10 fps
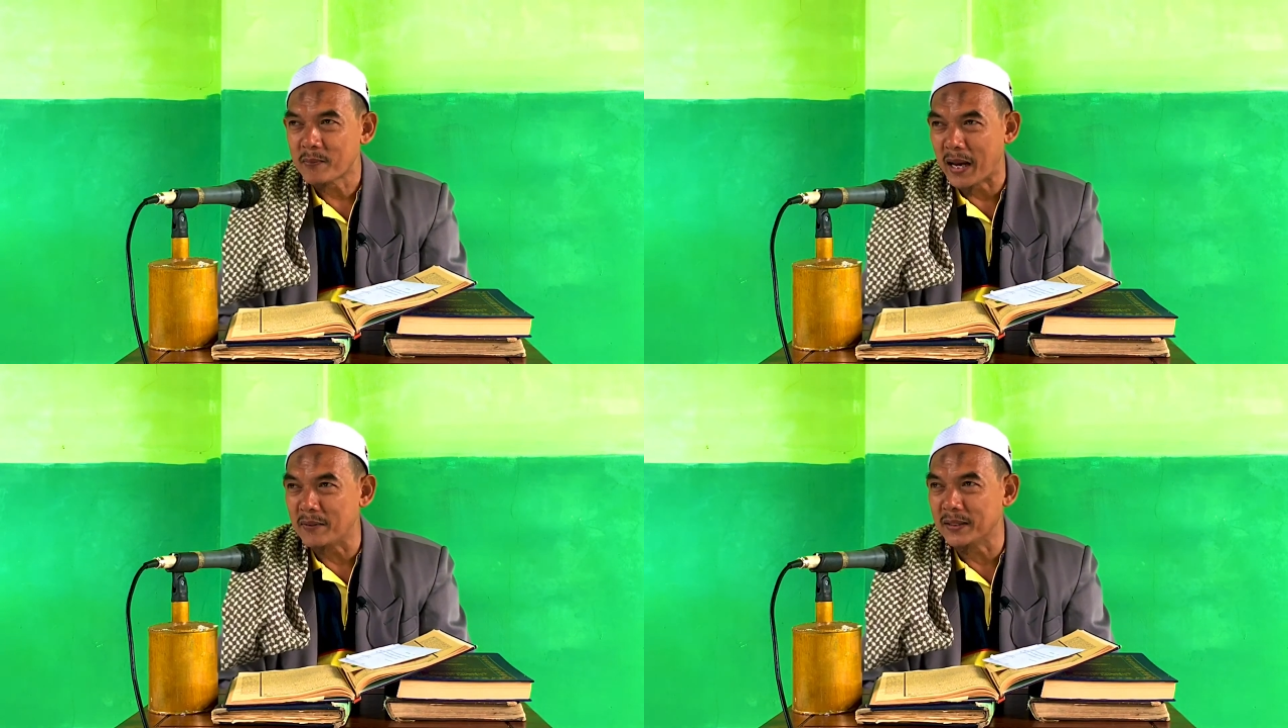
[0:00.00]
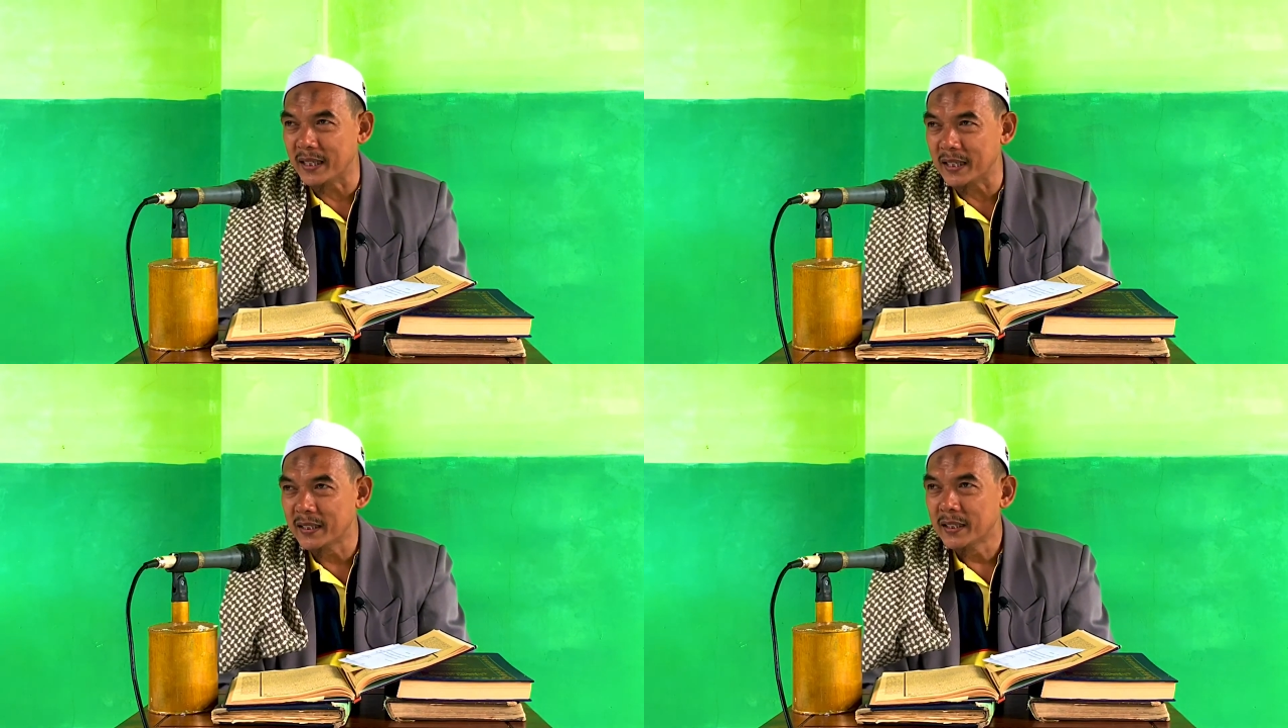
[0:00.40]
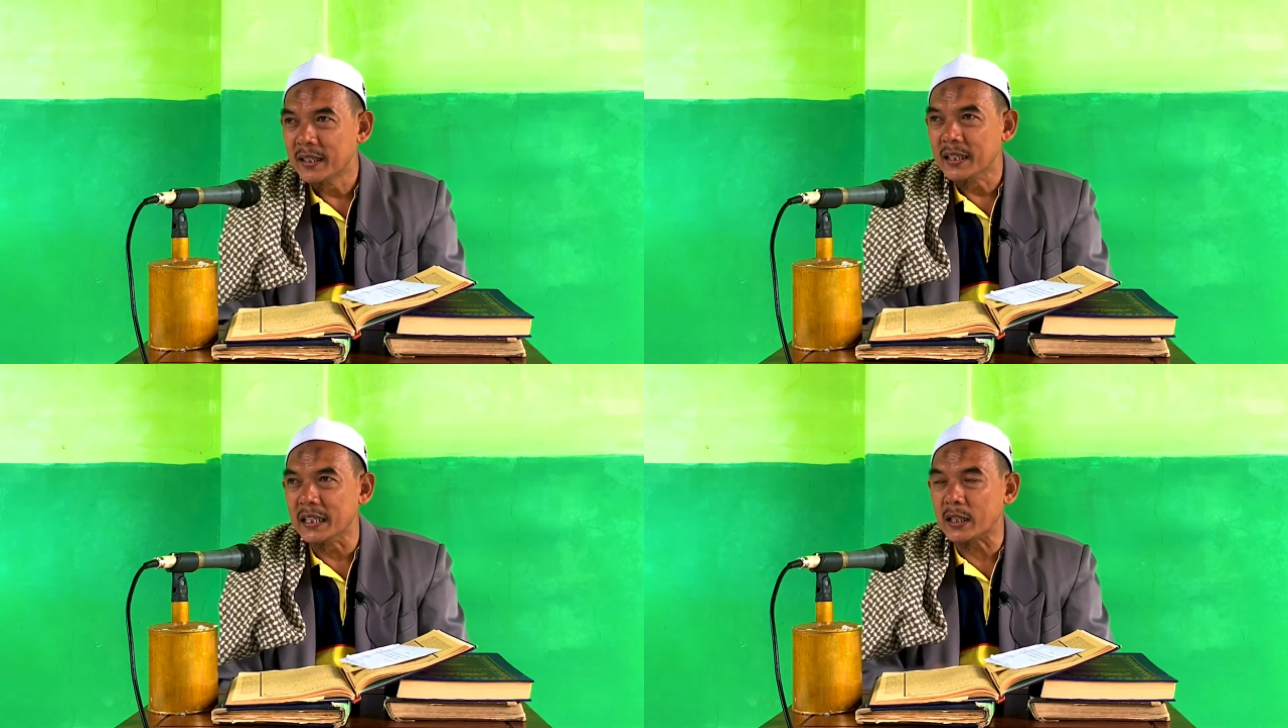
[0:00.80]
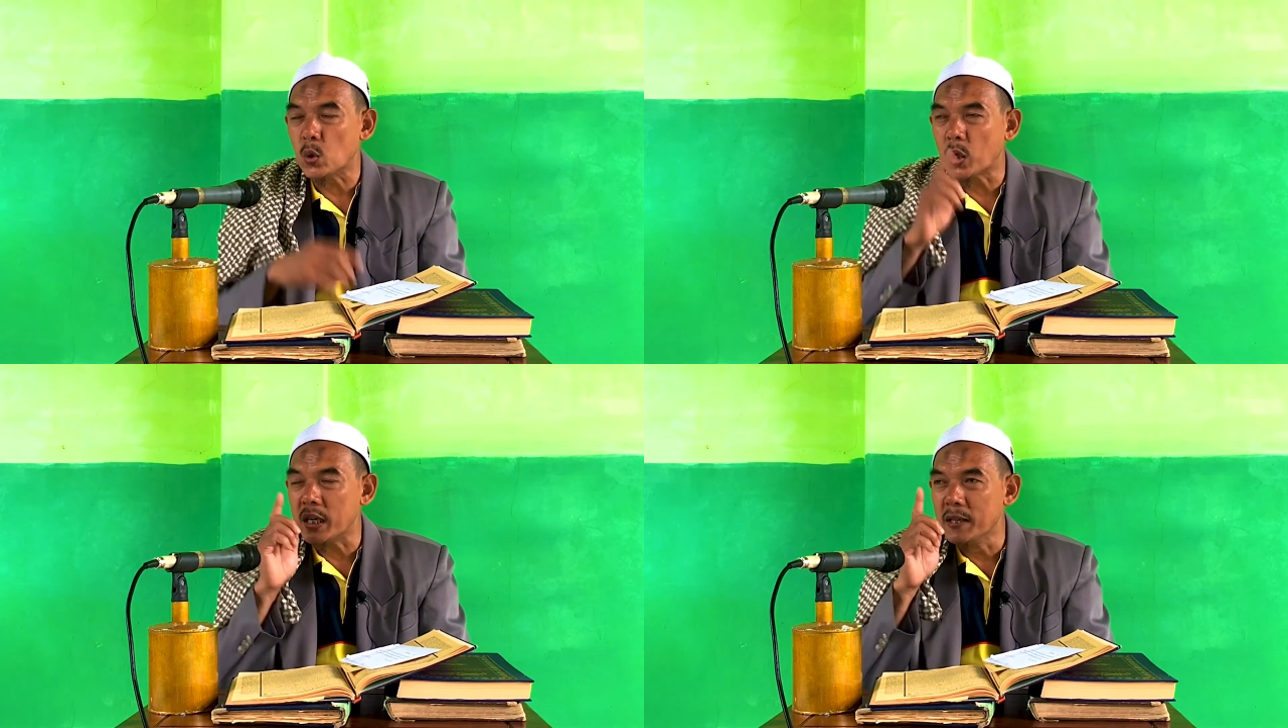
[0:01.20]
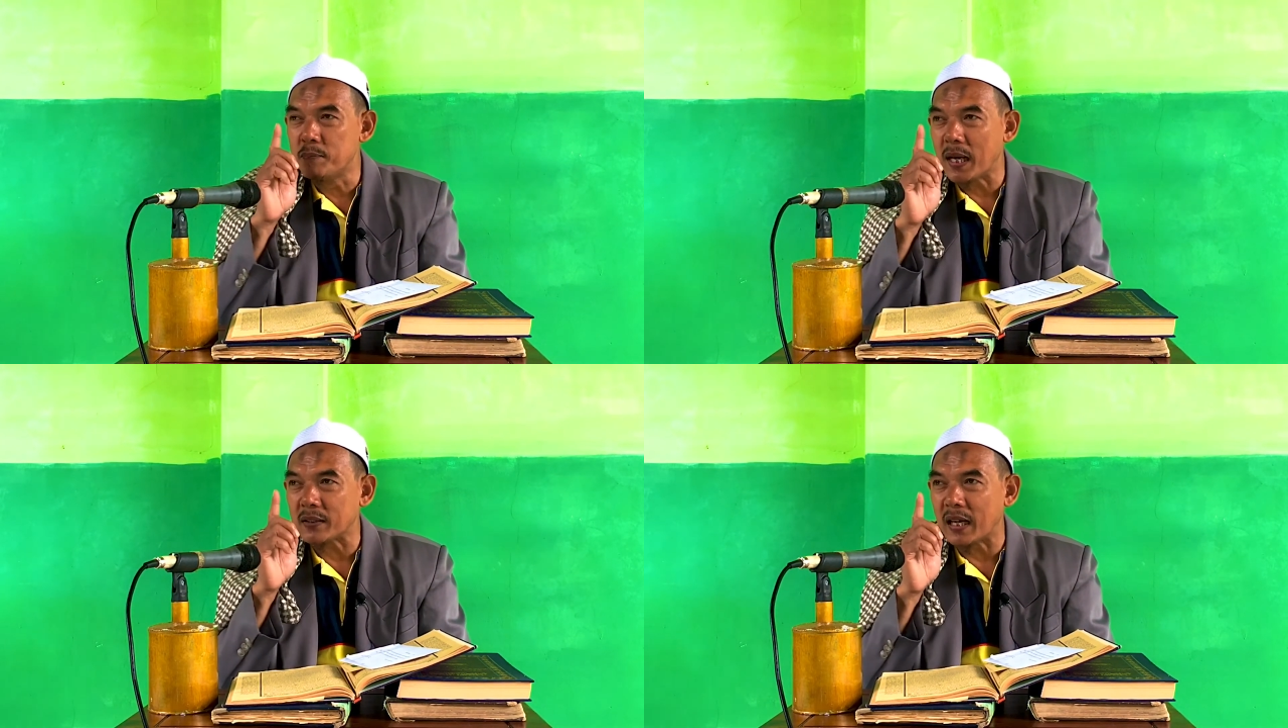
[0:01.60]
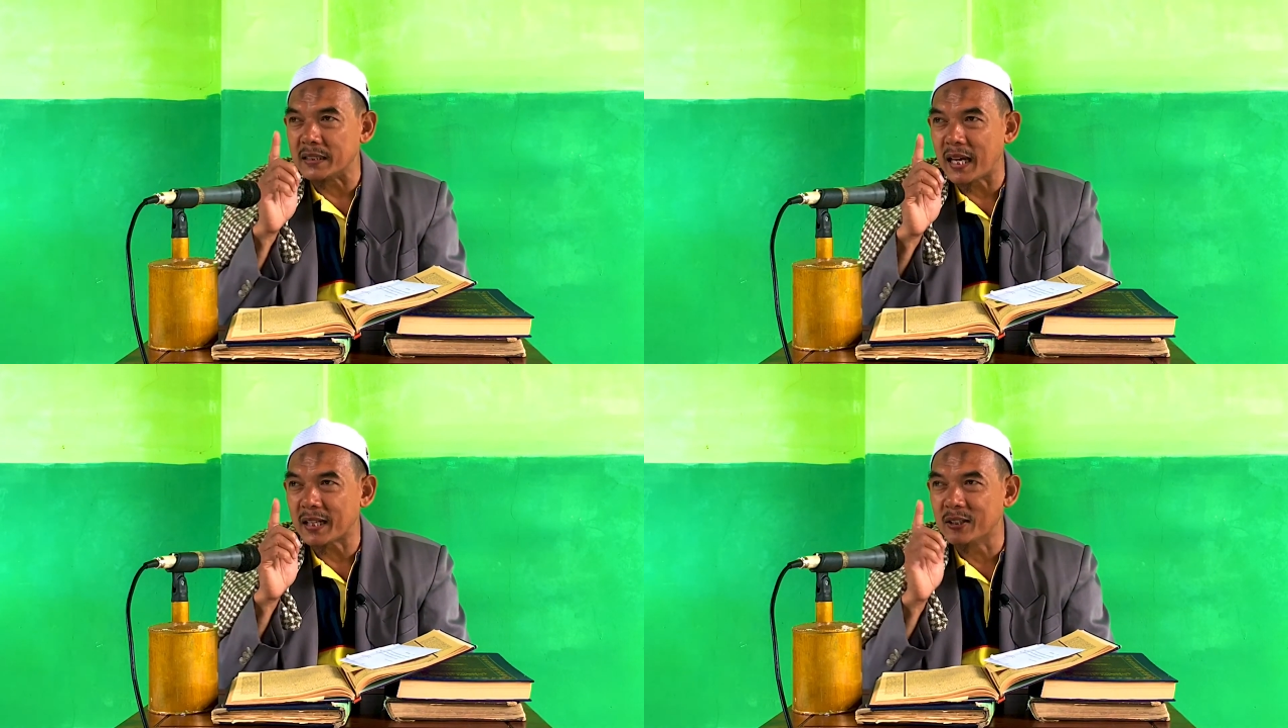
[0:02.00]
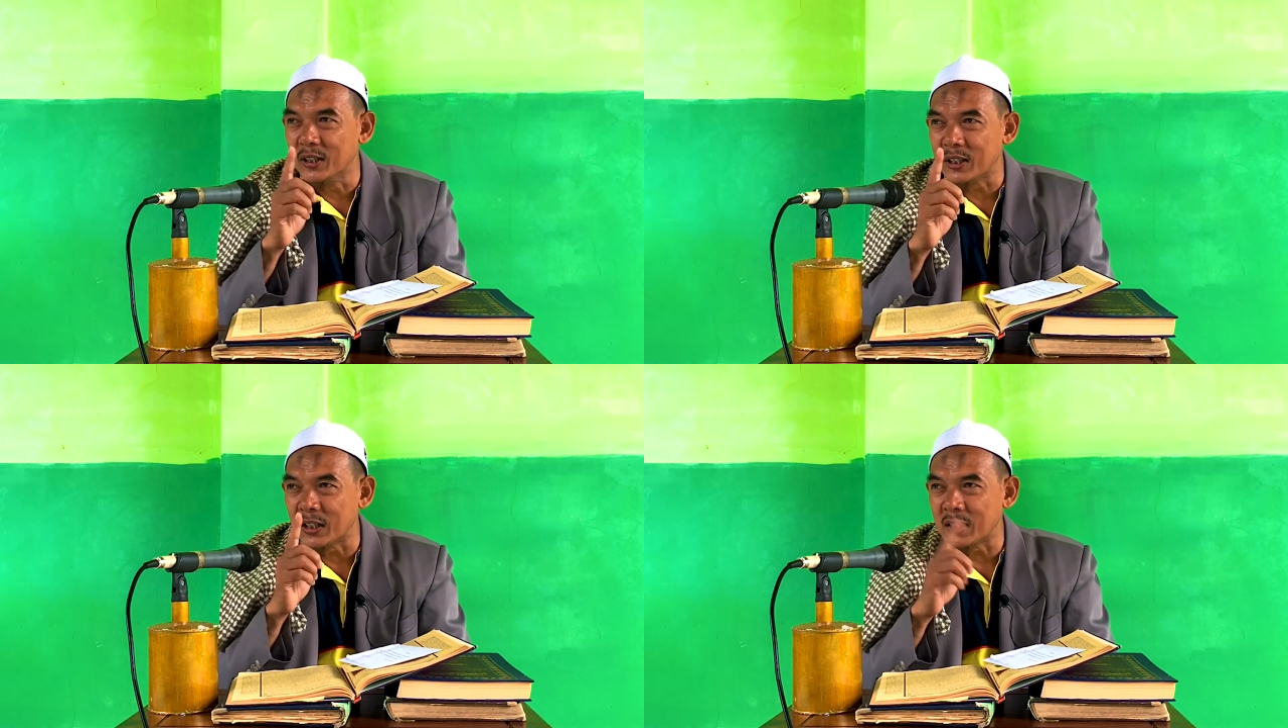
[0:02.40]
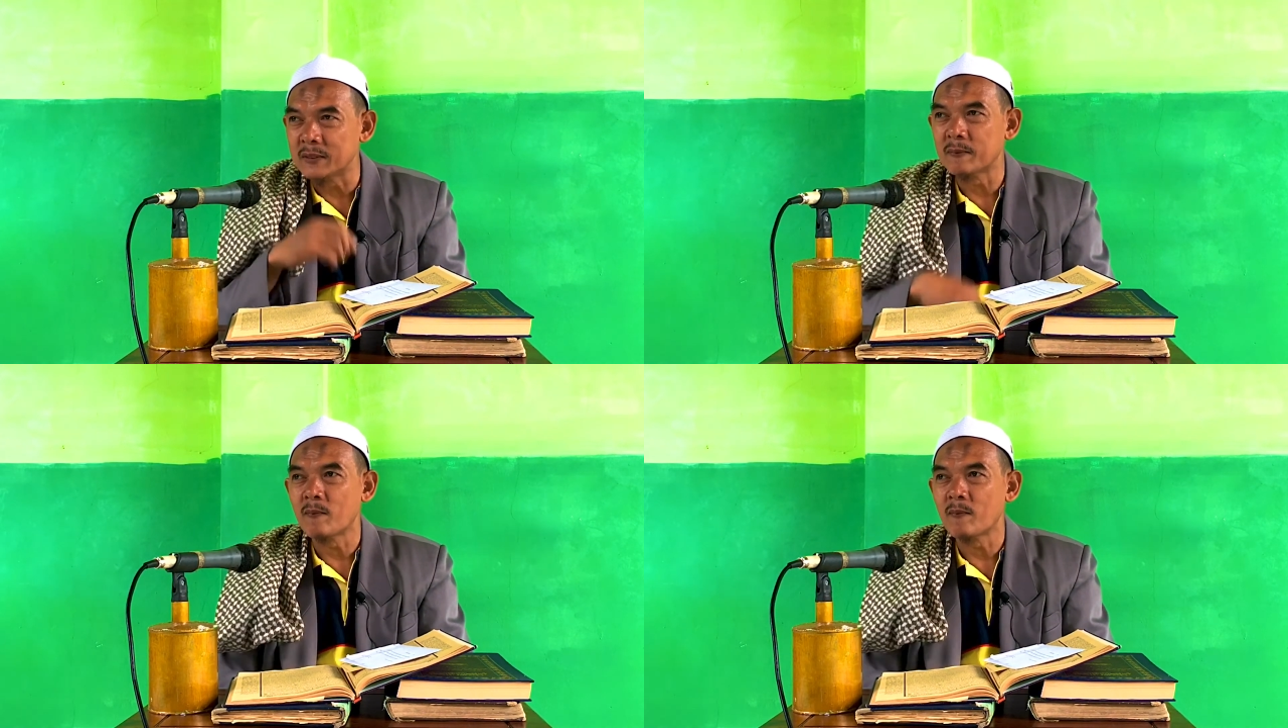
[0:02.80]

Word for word: Paham nggih? Niku kehibatannya kur